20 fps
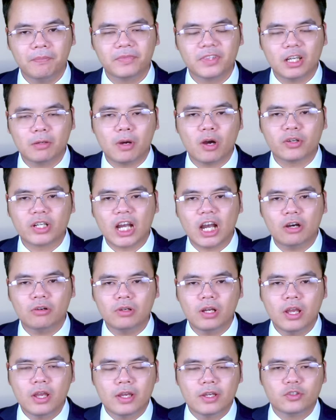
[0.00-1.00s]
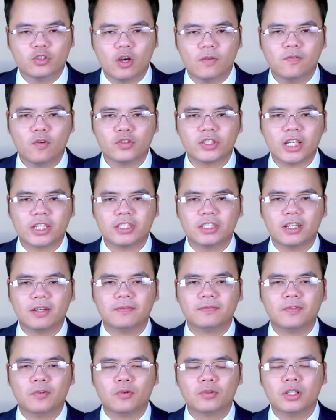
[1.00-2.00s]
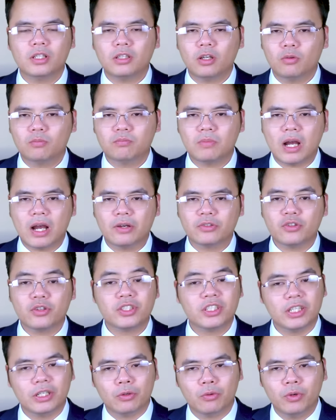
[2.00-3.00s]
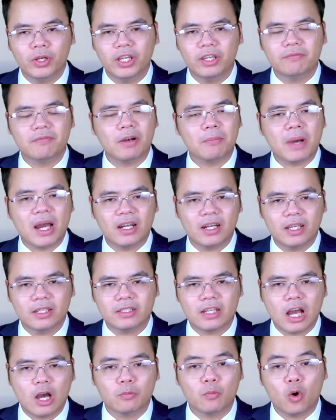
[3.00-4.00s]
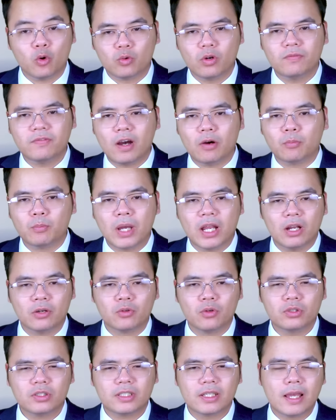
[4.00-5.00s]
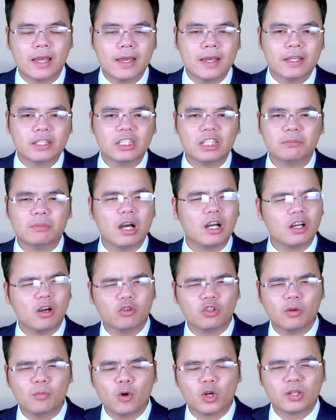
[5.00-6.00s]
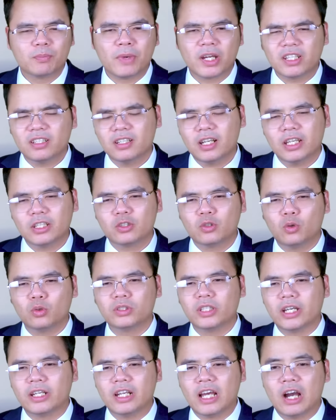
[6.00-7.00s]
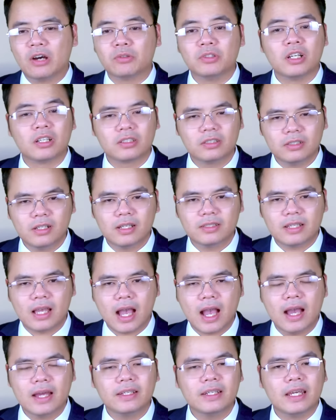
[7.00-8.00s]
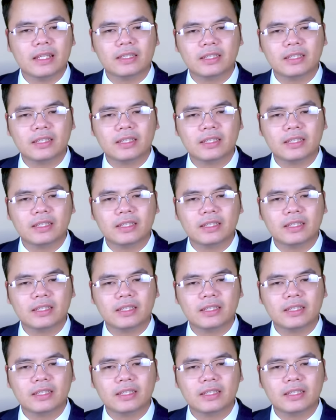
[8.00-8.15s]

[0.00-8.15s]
Theo báo cáo, nhóm phụ trách nhiệm vụ đã thông báo cho chỉ huy và ban lãnh đạo Bộ Quốc phòng Belarus, nhưng mà không có một mệnh lệnh cụ thể nào được đưa ra để